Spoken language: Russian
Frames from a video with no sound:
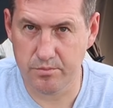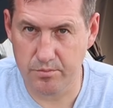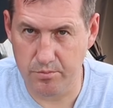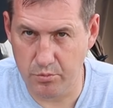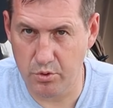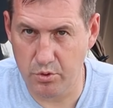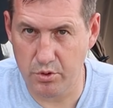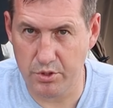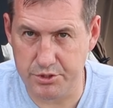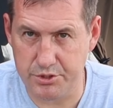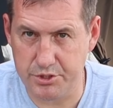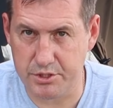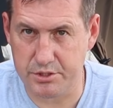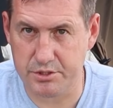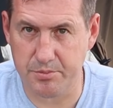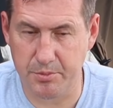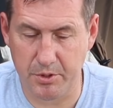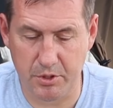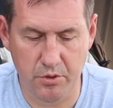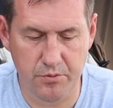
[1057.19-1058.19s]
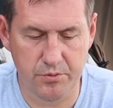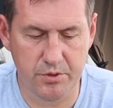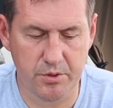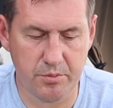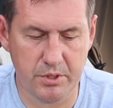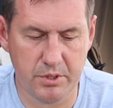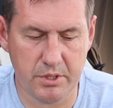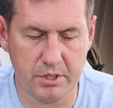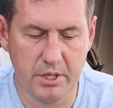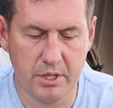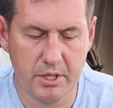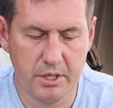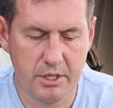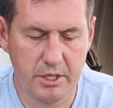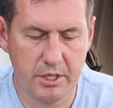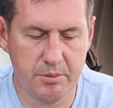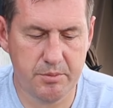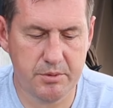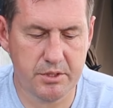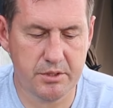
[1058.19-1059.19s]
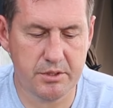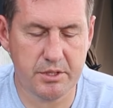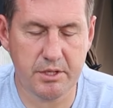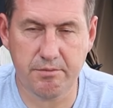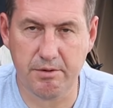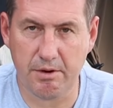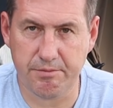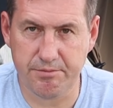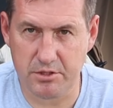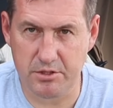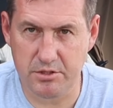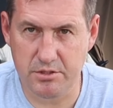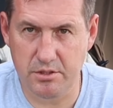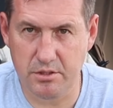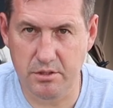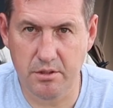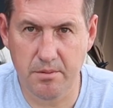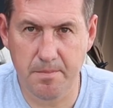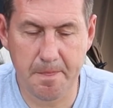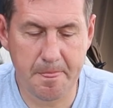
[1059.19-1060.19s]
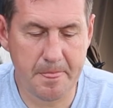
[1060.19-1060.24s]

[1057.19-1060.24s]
более часто поклевки были именно на вафтерсе.